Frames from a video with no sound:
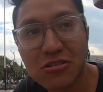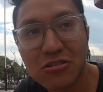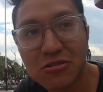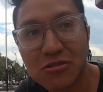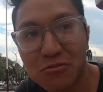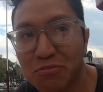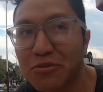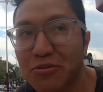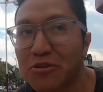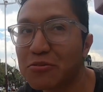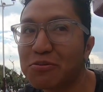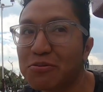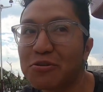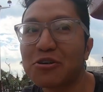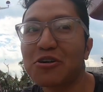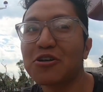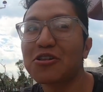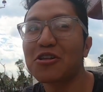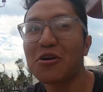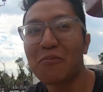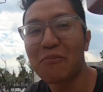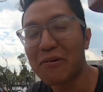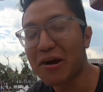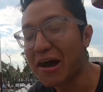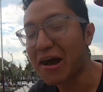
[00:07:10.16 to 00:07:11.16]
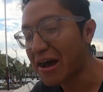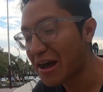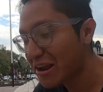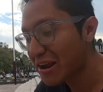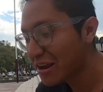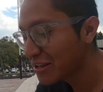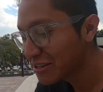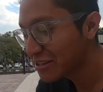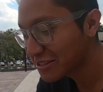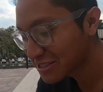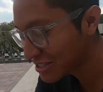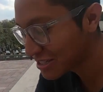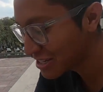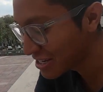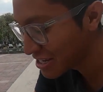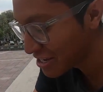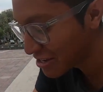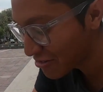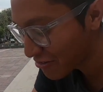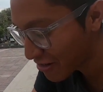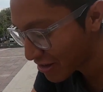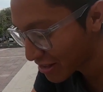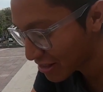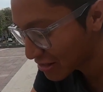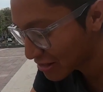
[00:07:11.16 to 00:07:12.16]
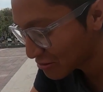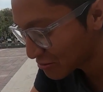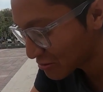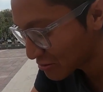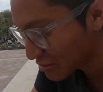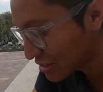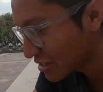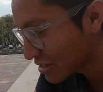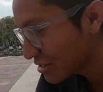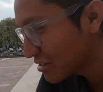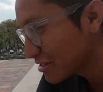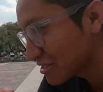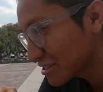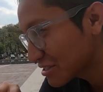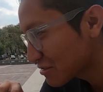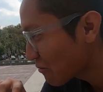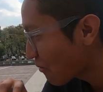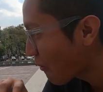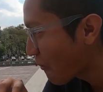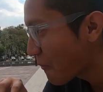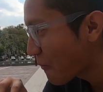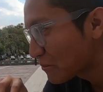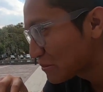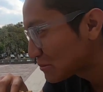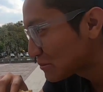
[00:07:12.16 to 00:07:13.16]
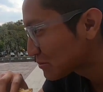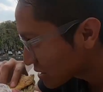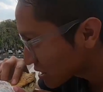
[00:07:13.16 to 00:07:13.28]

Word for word: Ah, sí, todo es con nopal, no, estoy muy decepcionado de mí, güey.